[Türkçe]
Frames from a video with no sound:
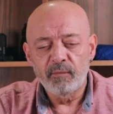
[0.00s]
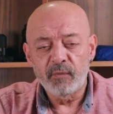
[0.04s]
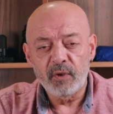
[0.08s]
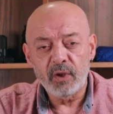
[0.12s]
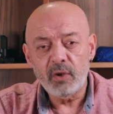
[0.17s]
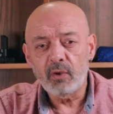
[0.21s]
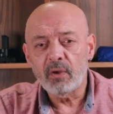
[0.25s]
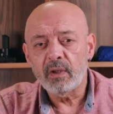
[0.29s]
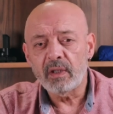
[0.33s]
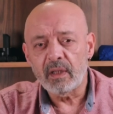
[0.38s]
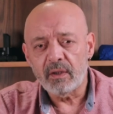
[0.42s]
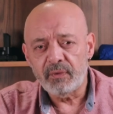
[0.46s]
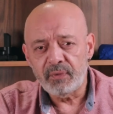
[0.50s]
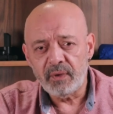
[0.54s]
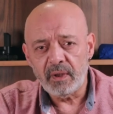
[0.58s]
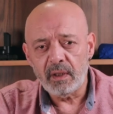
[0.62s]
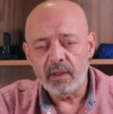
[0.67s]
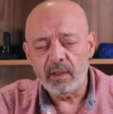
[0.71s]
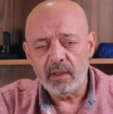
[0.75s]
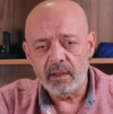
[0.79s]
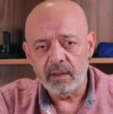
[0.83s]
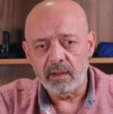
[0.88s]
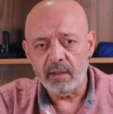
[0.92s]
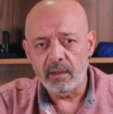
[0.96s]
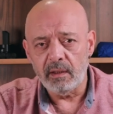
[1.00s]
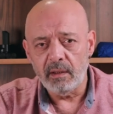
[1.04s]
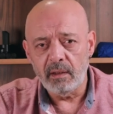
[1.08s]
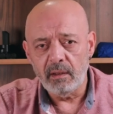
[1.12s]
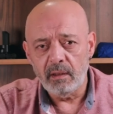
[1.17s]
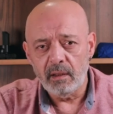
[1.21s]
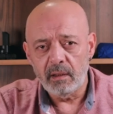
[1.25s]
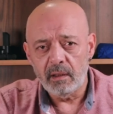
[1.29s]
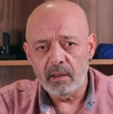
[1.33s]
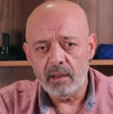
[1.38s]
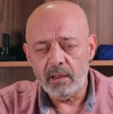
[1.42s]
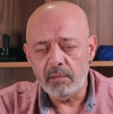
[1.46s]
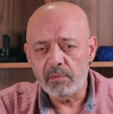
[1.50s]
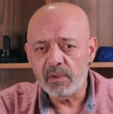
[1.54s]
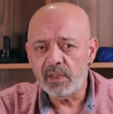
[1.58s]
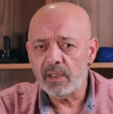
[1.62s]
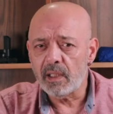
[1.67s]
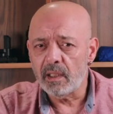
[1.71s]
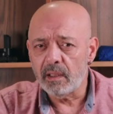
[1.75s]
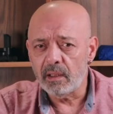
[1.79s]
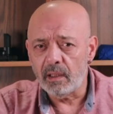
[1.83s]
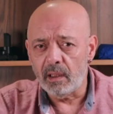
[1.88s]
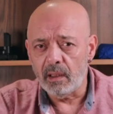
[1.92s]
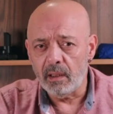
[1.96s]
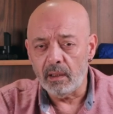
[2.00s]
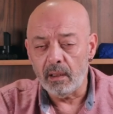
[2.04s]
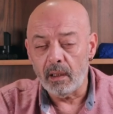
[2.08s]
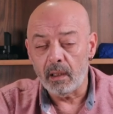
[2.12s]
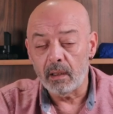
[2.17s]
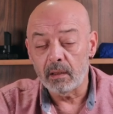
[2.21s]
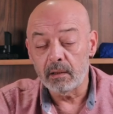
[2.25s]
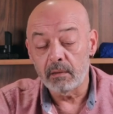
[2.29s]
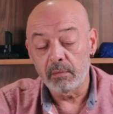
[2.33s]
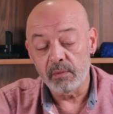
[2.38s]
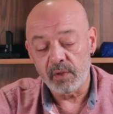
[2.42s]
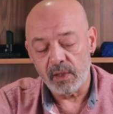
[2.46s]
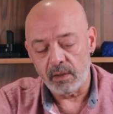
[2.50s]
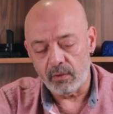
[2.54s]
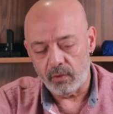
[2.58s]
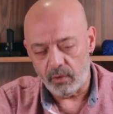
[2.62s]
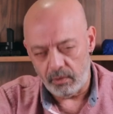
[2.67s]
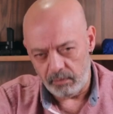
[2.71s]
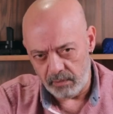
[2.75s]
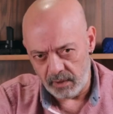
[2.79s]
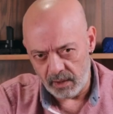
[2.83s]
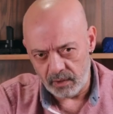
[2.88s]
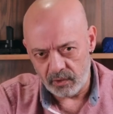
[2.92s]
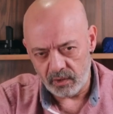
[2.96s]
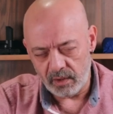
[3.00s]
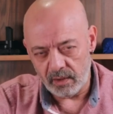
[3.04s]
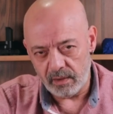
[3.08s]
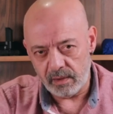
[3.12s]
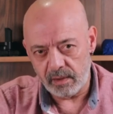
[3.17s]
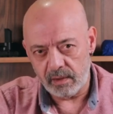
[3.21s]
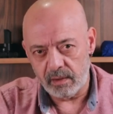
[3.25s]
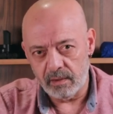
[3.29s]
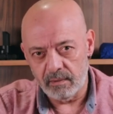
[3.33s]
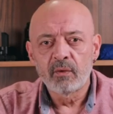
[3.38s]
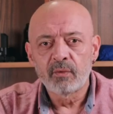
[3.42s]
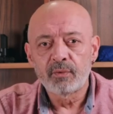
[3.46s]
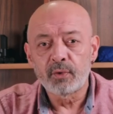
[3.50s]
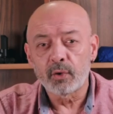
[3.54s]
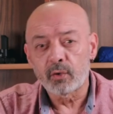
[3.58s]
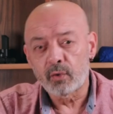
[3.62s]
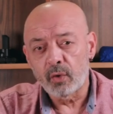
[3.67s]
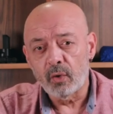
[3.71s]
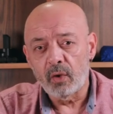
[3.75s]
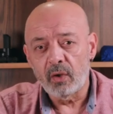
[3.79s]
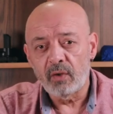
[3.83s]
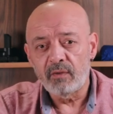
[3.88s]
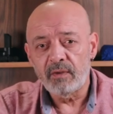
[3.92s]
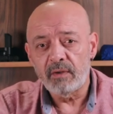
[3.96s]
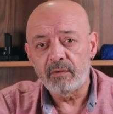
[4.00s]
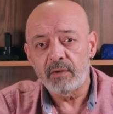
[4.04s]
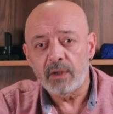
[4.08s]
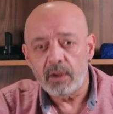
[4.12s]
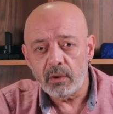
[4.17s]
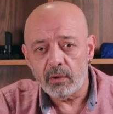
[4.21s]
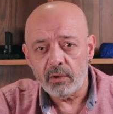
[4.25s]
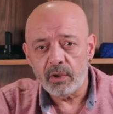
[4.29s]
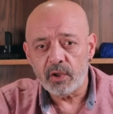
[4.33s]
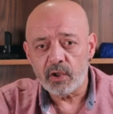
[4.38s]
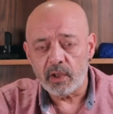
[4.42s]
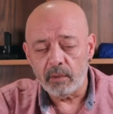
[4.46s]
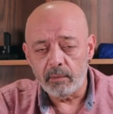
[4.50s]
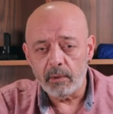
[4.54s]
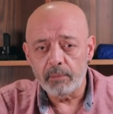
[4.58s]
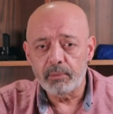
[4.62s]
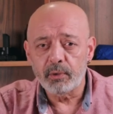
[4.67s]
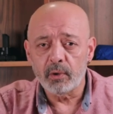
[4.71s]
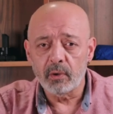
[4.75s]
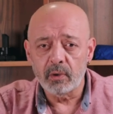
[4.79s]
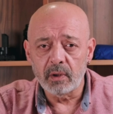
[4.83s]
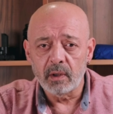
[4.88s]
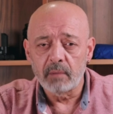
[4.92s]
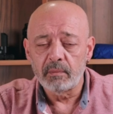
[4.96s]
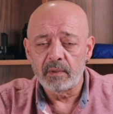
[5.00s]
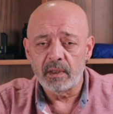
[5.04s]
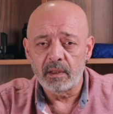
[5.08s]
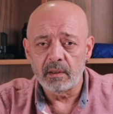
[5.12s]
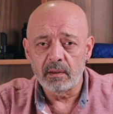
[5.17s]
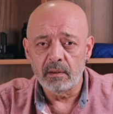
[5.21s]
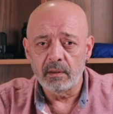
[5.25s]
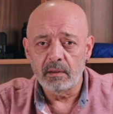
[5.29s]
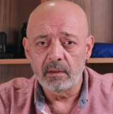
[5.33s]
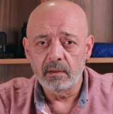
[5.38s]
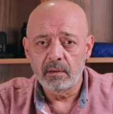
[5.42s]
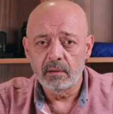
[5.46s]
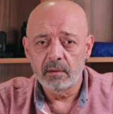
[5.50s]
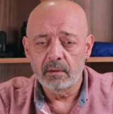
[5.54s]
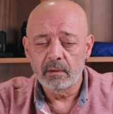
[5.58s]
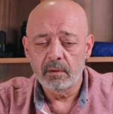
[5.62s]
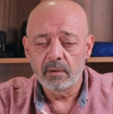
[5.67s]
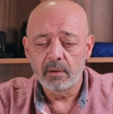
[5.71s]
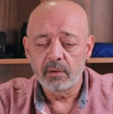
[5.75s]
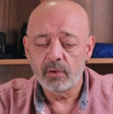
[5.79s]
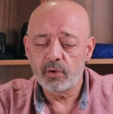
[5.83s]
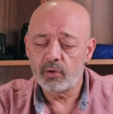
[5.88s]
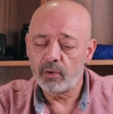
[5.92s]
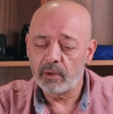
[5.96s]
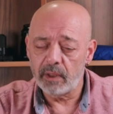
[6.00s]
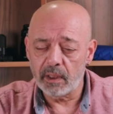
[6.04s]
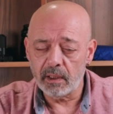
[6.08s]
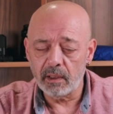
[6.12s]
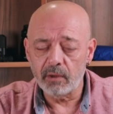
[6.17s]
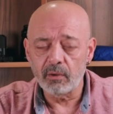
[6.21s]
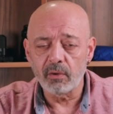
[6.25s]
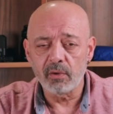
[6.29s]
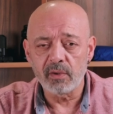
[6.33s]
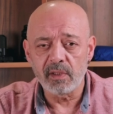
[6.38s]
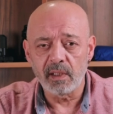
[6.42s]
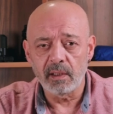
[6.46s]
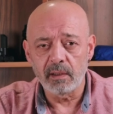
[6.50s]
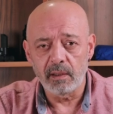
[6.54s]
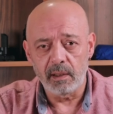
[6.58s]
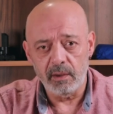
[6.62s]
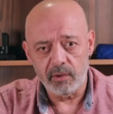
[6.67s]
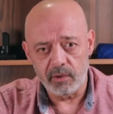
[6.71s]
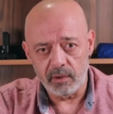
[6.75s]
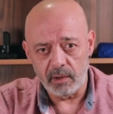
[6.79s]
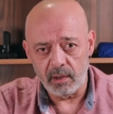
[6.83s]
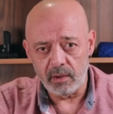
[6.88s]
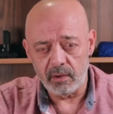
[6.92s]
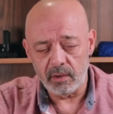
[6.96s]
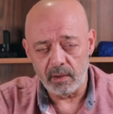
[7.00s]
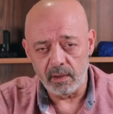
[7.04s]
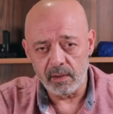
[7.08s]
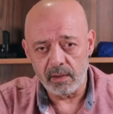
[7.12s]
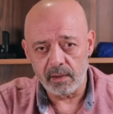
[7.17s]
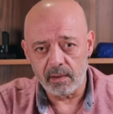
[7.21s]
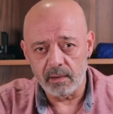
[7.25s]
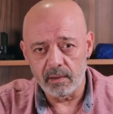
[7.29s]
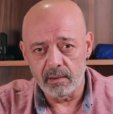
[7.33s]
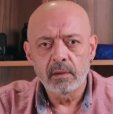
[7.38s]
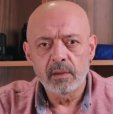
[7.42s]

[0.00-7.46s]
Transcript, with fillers: Videografi ile ilgili elimizden geleni ardımıza koymayacağız. Foto ve video işleme programlarını sürekli gözden geçireceğiz.